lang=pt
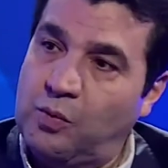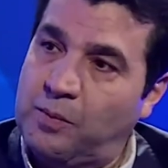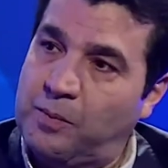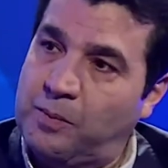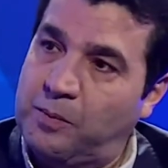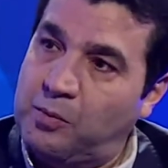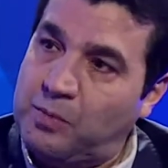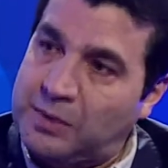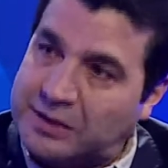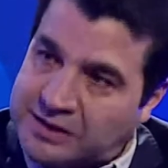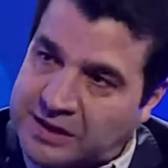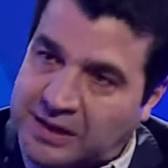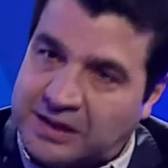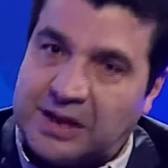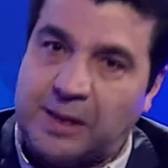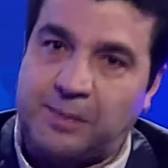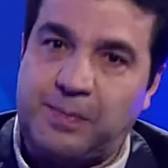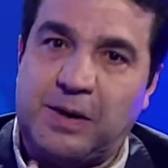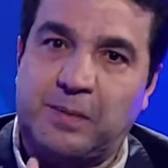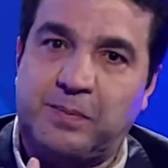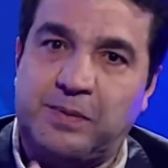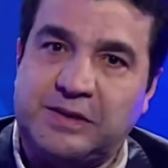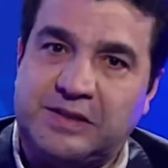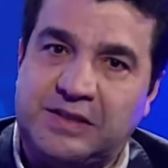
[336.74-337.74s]
uma startup
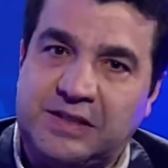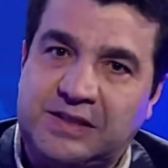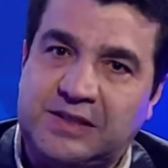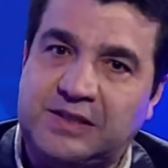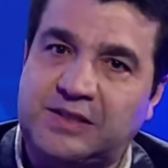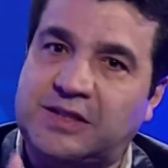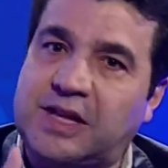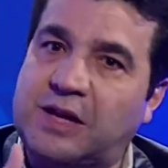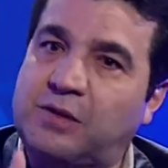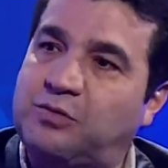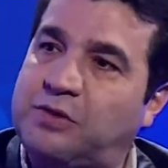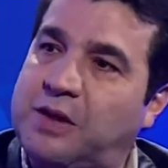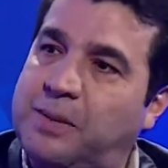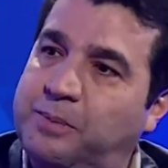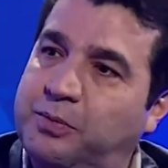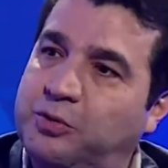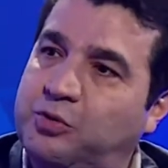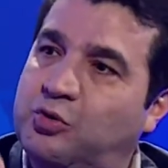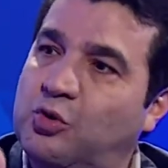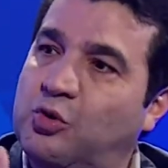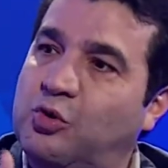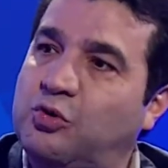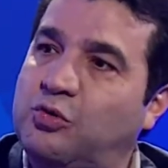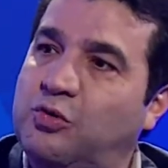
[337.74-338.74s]
ela precisa estar o tempo
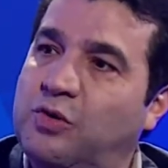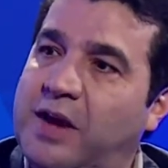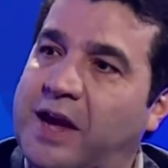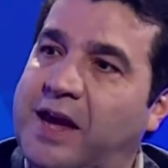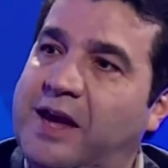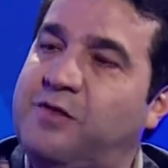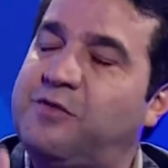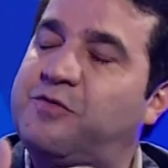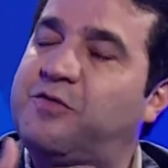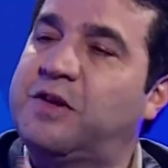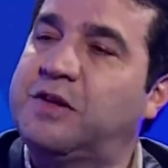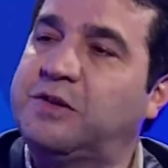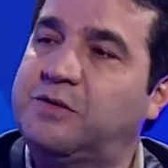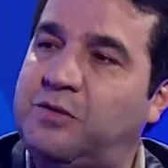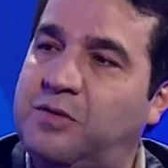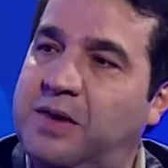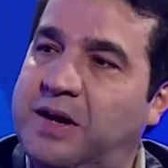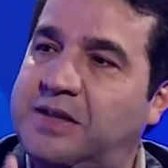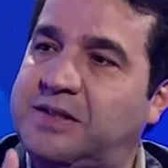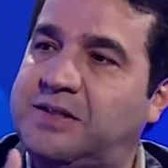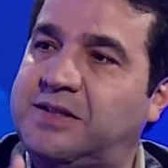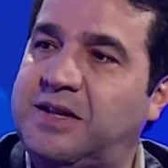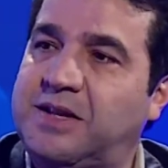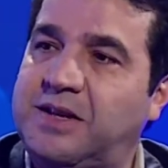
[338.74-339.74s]
todo em
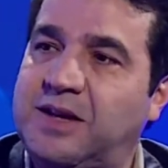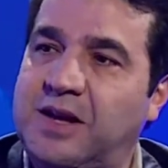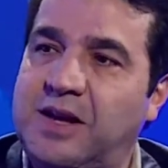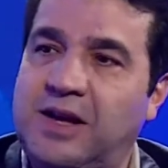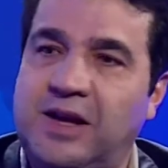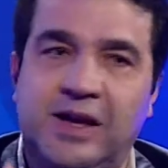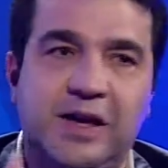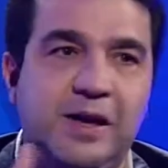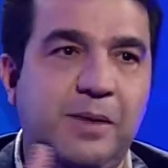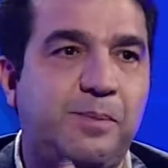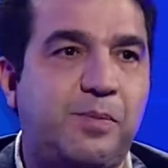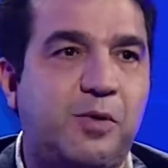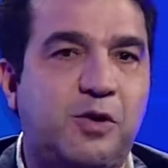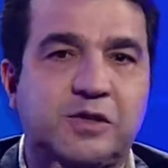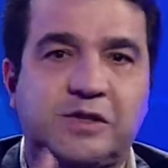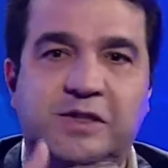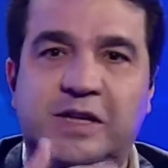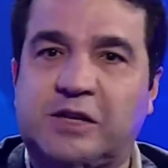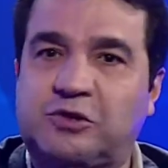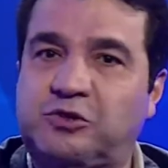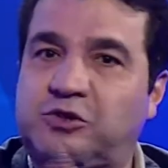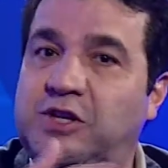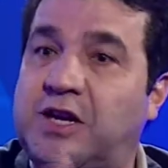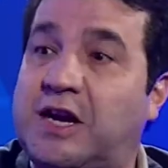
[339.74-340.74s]
fundraising, em
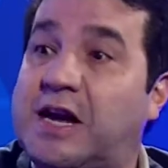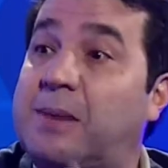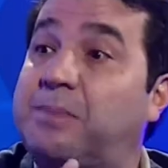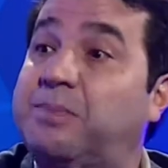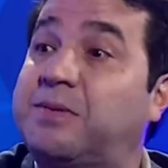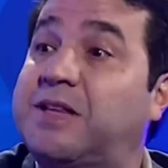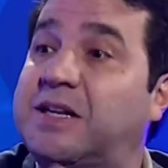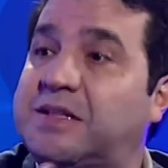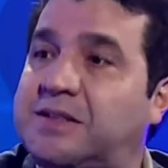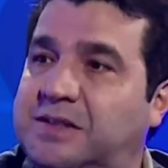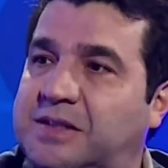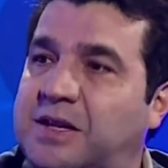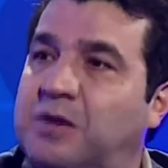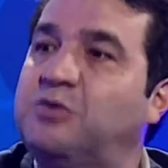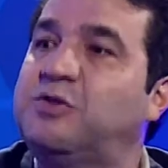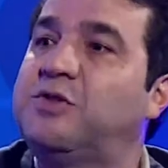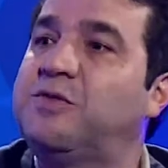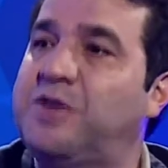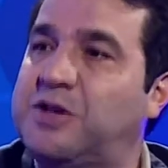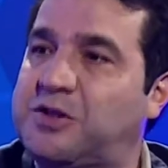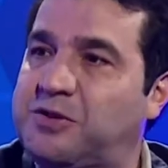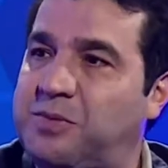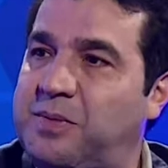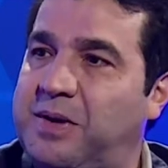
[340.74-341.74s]
processo de captação de
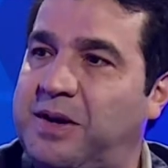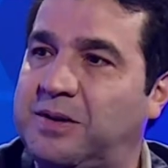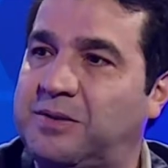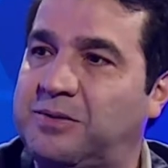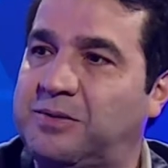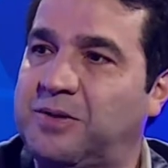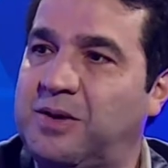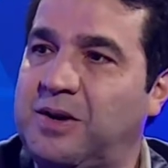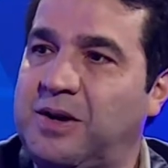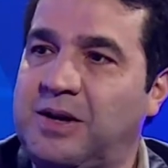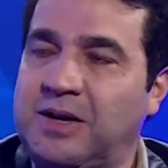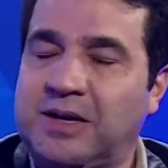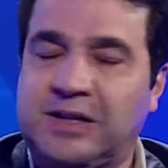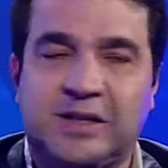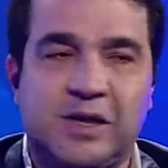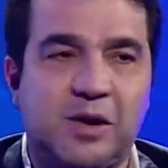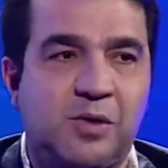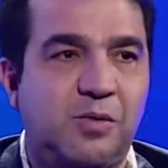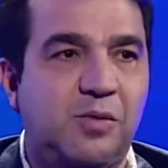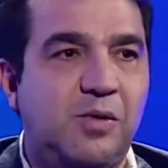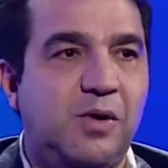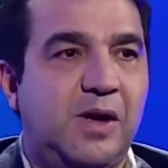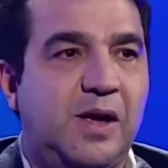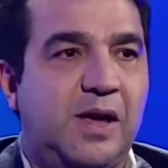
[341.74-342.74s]
investimento.
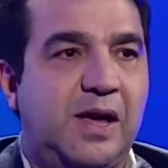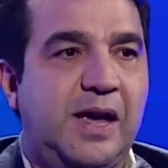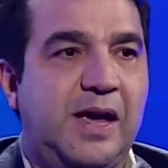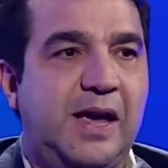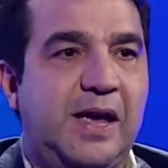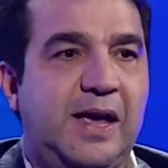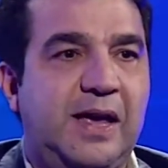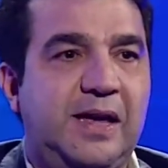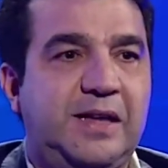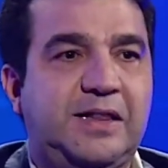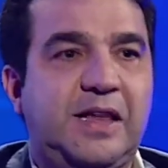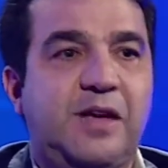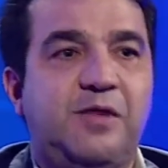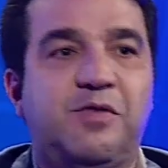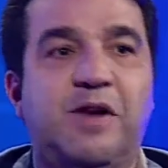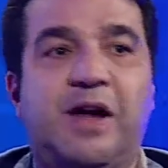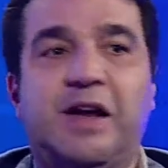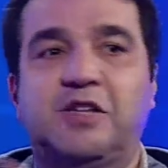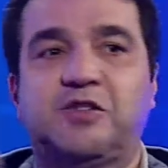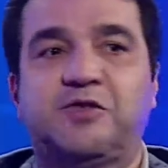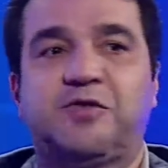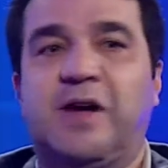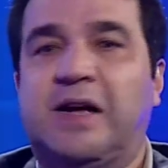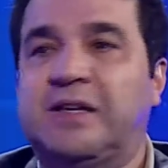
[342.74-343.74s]
Então, é, e tem
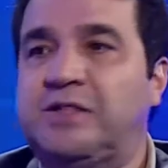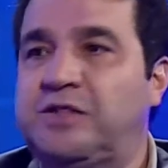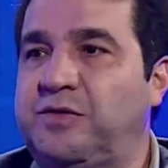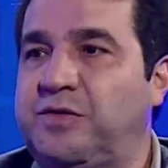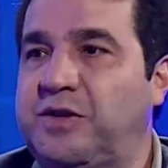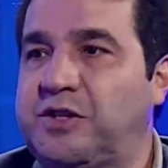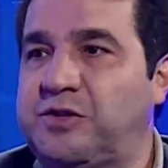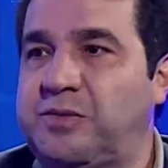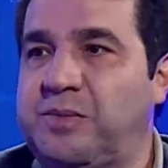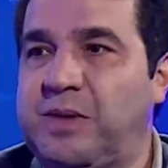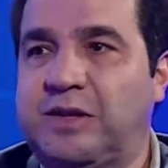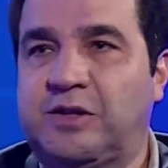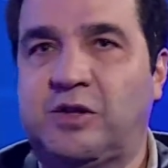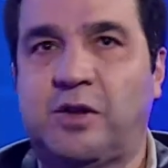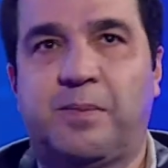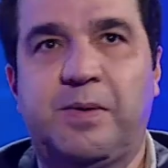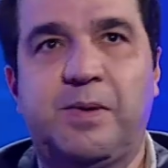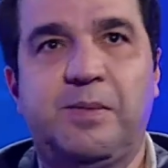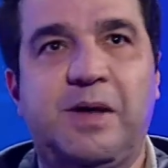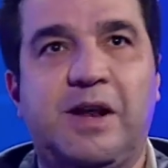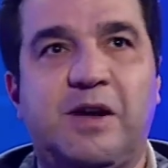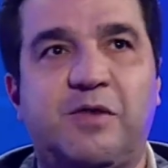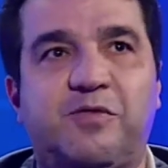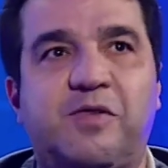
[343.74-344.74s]
várias fases de investimento. Então, a
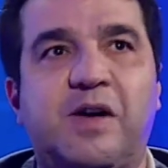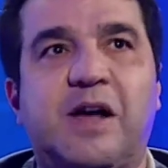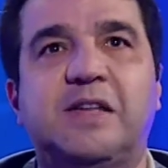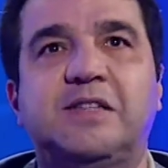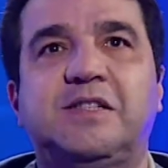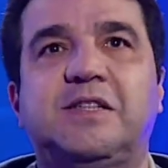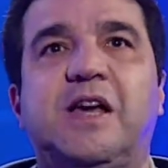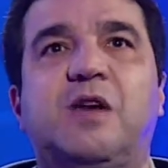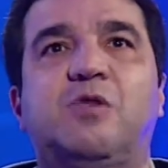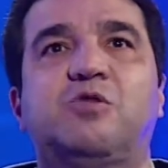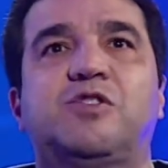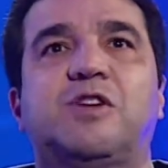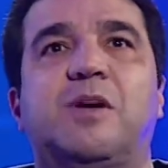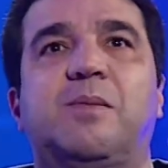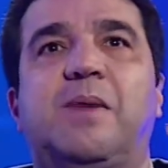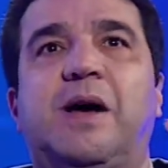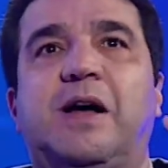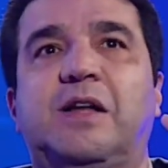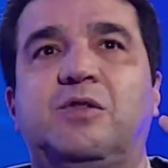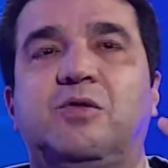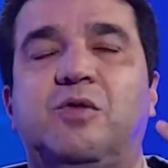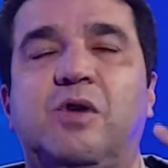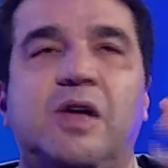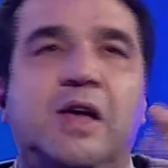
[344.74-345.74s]
primeira fase é o
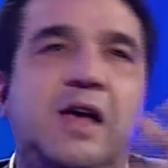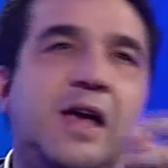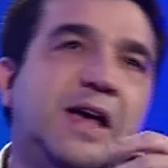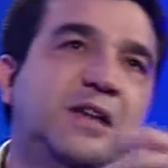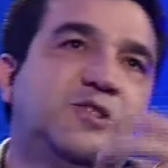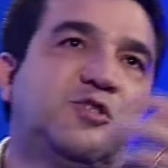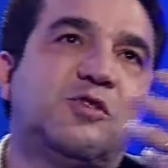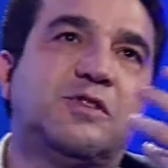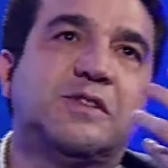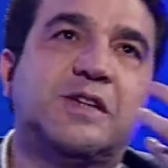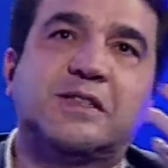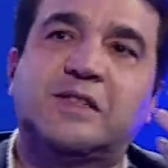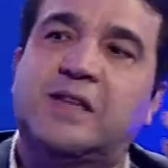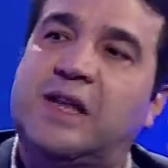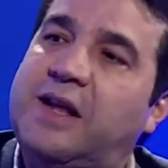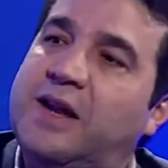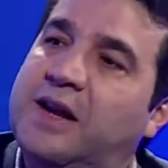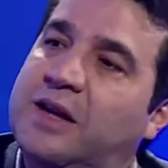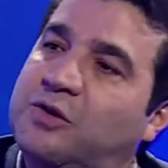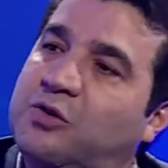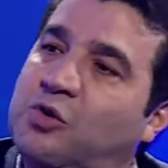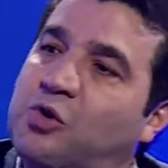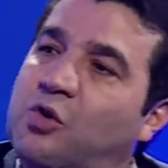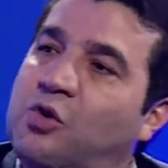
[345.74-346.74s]
chamado, é, são as
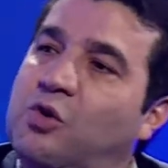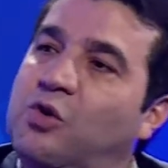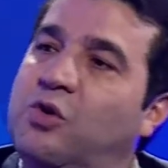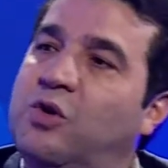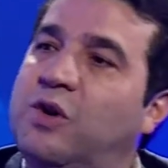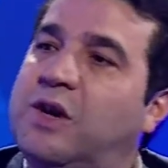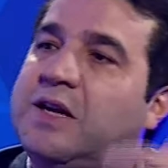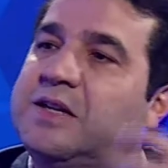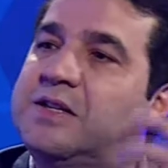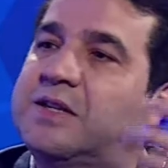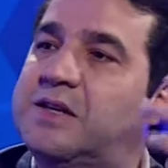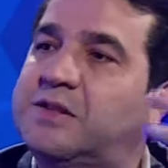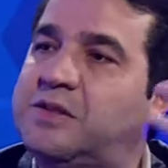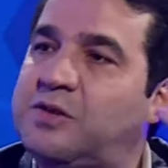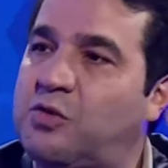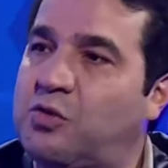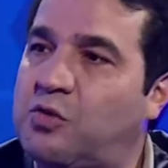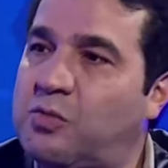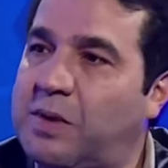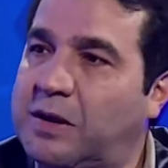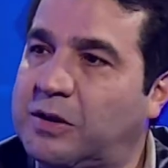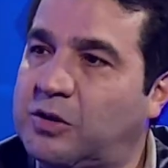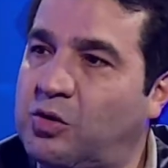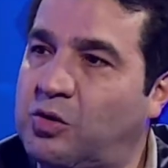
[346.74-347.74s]
aceleradoras, as
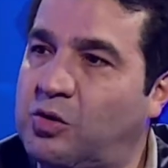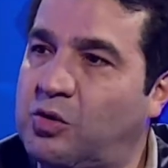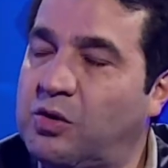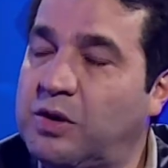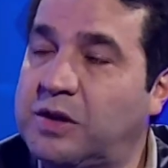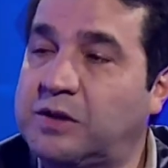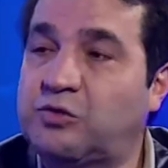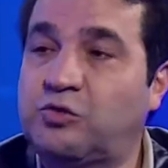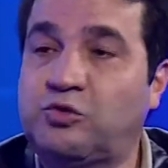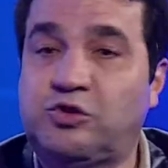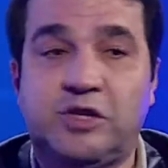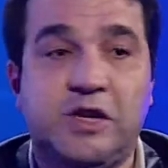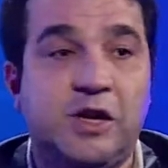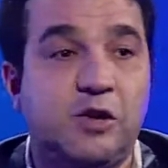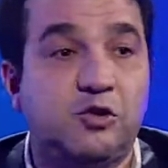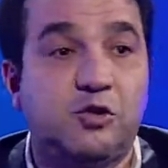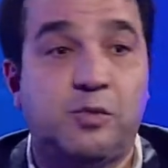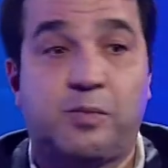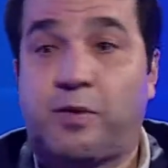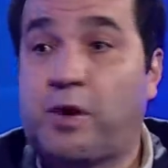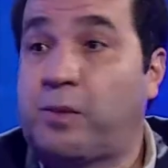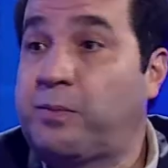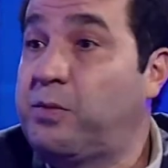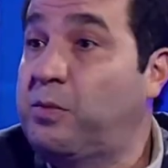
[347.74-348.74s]
incubadoras, o dinheiro do
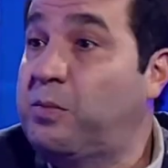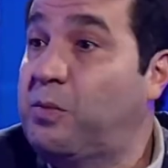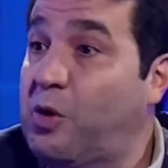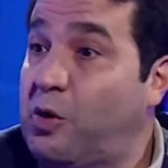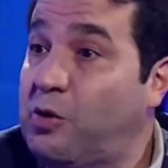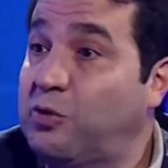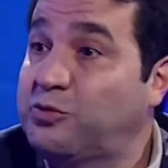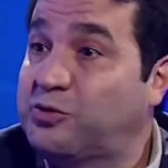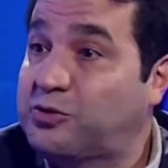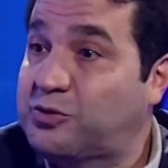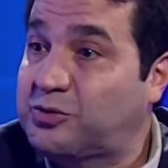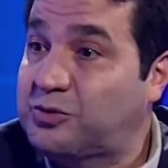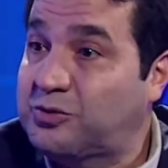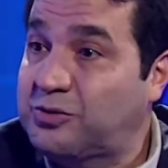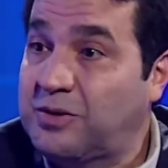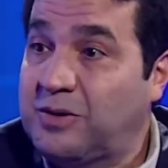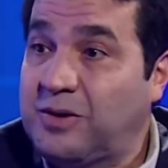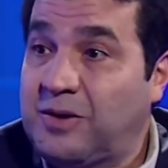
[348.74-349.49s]
próprio uhum. bolso,